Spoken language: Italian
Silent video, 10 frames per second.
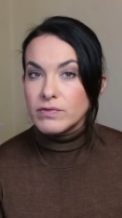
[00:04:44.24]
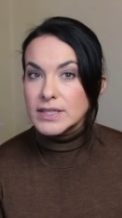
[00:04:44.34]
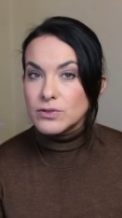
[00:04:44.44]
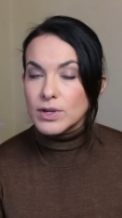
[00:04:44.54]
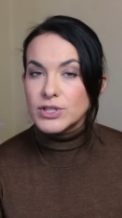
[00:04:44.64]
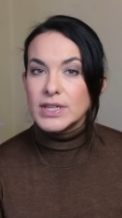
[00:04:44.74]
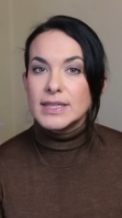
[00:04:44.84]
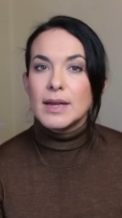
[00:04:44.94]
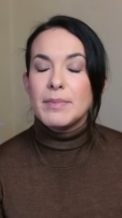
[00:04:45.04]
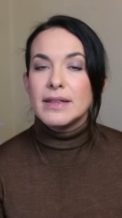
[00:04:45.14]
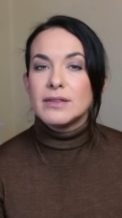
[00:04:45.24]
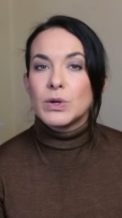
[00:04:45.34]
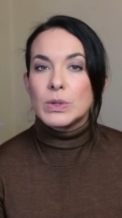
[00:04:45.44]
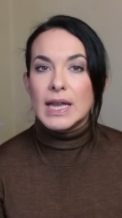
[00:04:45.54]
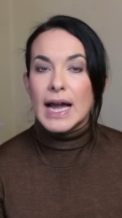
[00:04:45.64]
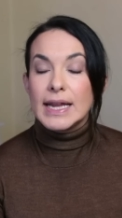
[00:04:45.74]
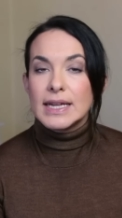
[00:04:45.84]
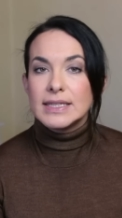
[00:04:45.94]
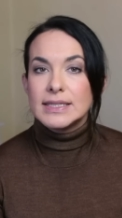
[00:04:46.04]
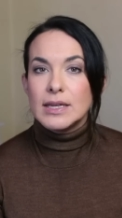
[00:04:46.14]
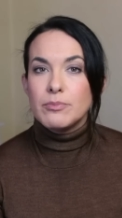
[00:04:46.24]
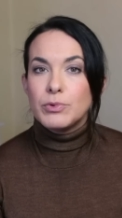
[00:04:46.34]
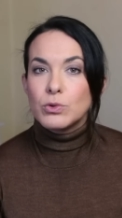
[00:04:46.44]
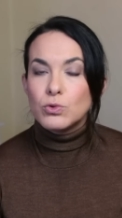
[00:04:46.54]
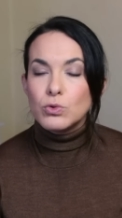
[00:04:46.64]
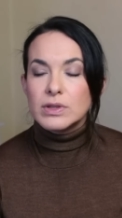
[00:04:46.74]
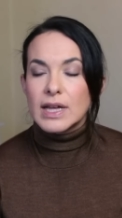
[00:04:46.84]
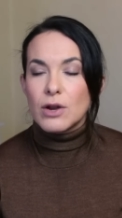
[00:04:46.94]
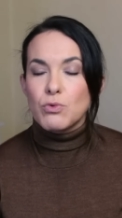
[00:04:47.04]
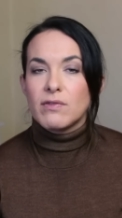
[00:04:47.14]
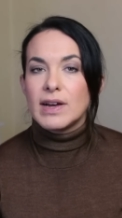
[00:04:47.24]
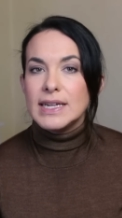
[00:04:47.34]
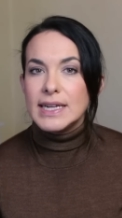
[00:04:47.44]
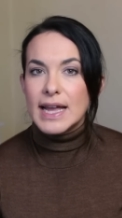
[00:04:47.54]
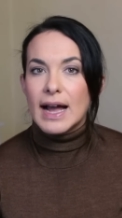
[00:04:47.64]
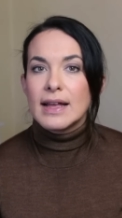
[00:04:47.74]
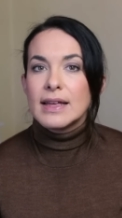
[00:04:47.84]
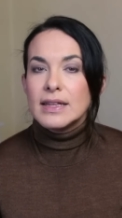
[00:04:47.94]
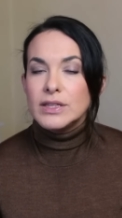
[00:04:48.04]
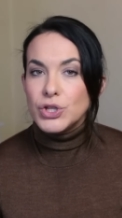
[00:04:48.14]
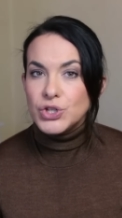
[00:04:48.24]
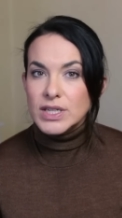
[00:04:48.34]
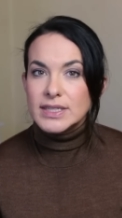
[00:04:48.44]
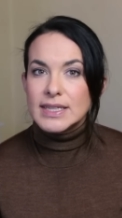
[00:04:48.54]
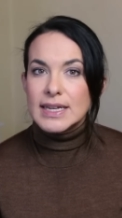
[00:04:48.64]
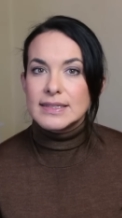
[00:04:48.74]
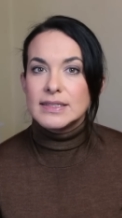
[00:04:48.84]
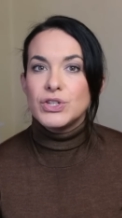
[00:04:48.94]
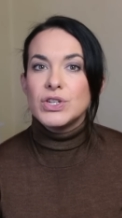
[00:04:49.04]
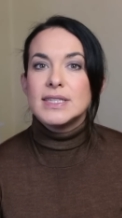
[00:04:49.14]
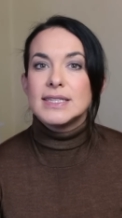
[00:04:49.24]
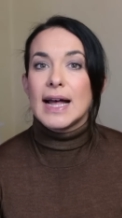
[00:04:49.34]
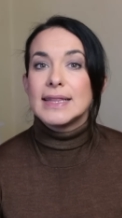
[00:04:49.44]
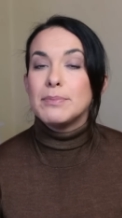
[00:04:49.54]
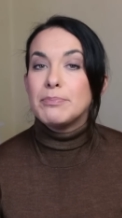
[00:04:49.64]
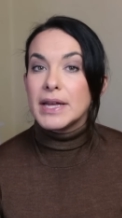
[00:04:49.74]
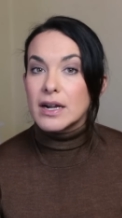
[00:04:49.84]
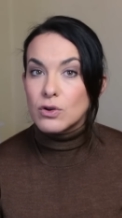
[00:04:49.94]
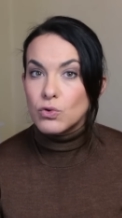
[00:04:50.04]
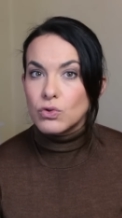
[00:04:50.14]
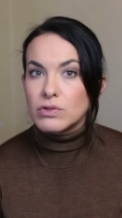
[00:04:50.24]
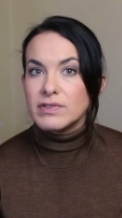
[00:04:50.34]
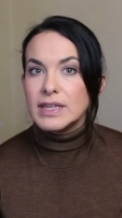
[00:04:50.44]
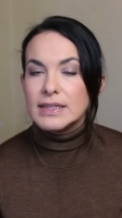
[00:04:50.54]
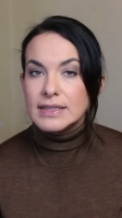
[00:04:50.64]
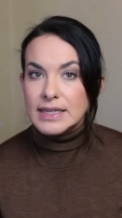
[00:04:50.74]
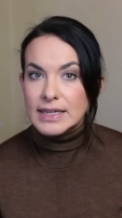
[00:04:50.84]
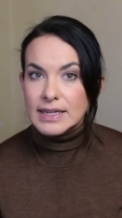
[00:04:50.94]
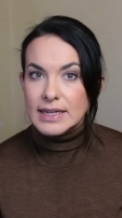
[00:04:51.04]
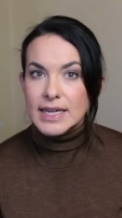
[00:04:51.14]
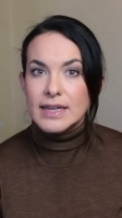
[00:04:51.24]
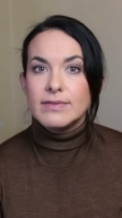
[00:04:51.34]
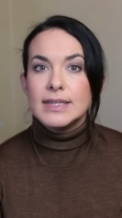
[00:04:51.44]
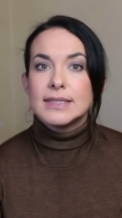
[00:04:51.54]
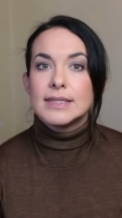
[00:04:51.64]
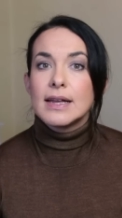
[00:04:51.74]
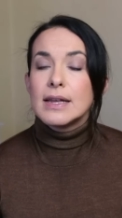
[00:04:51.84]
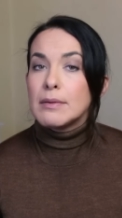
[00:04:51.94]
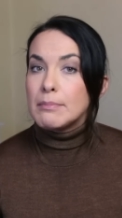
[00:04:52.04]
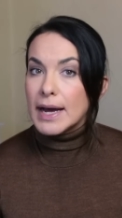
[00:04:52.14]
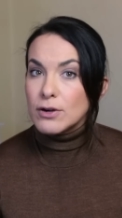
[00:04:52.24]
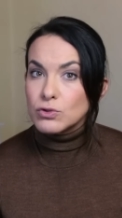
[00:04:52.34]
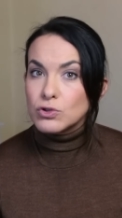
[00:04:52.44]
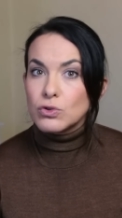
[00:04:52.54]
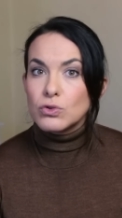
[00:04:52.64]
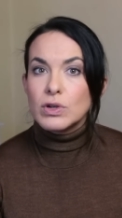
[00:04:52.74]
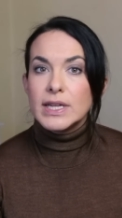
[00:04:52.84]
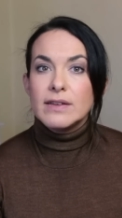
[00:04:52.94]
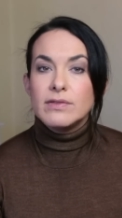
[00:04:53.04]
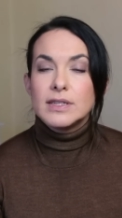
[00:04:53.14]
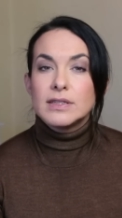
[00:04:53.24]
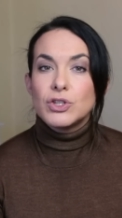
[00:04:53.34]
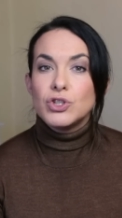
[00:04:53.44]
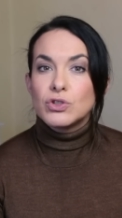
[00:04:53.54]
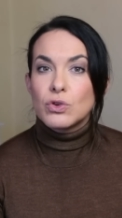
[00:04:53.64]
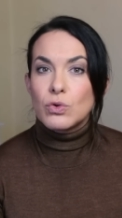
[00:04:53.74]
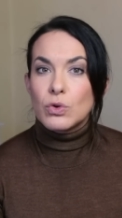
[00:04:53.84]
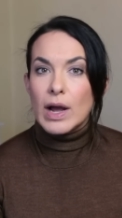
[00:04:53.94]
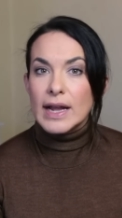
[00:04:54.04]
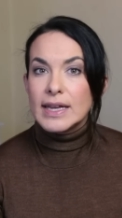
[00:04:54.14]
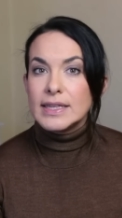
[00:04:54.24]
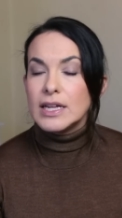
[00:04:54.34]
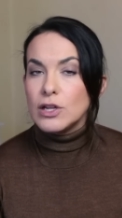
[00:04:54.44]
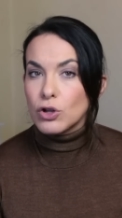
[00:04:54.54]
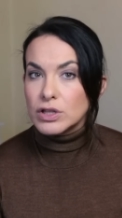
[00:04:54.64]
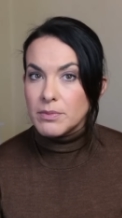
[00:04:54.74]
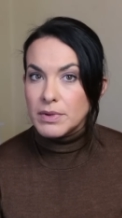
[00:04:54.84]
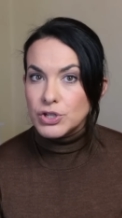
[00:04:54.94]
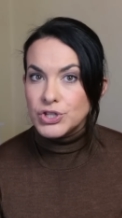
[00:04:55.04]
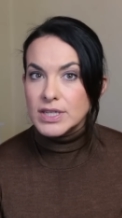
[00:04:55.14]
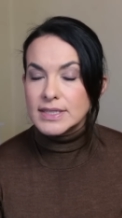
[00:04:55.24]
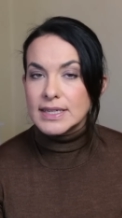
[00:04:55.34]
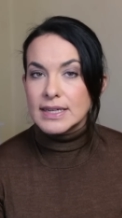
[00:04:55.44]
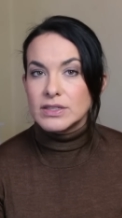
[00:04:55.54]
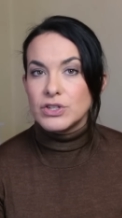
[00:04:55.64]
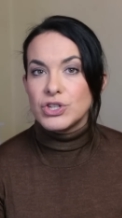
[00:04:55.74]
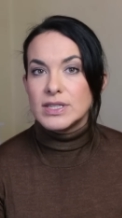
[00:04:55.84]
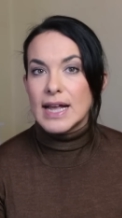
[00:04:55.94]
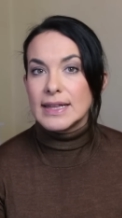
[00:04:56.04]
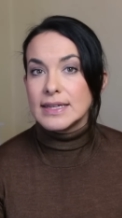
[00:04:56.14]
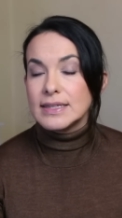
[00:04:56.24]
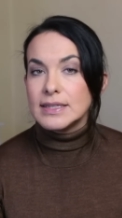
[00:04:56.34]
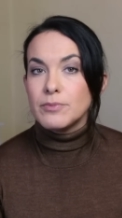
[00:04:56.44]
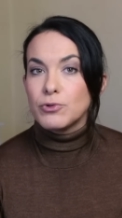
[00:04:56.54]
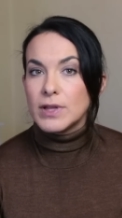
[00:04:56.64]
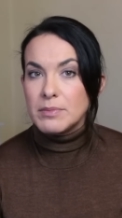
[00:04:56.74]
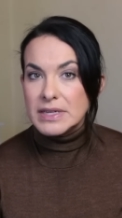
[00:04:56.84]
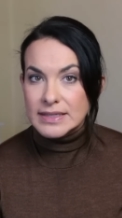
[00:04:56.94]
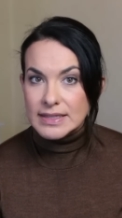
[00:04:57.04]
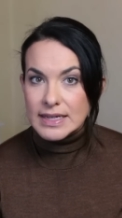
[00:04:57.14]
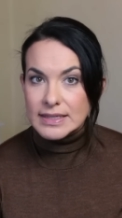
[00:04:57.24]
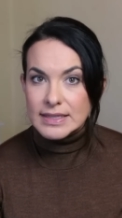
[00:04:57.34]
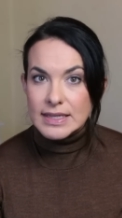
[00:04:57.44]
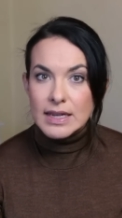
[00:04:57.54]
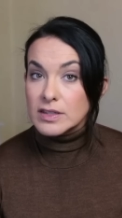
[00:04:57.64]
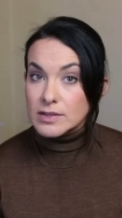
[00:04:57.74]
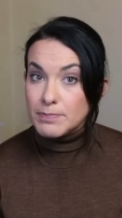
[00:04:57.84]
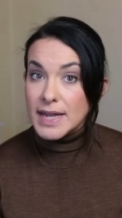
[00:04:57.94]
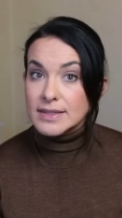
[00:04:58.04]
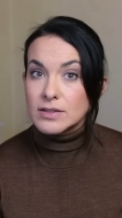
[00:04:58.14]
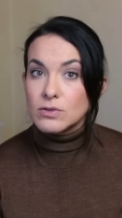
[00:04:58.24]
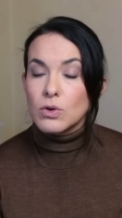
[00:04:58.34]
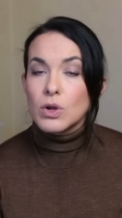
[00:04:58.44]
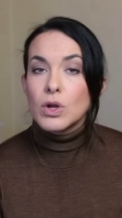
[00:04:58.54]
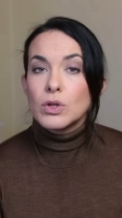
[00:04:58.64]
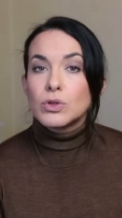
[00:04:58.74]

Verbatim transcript: Ho visto recentemente online, ad esempio, tutta la nuova linea di jeans elasticizzati per curvi di Levis, ma non solo Levis, ci sono anche degli ottimi jeans elasticizzati, ad esempio da Miss 60. Spesso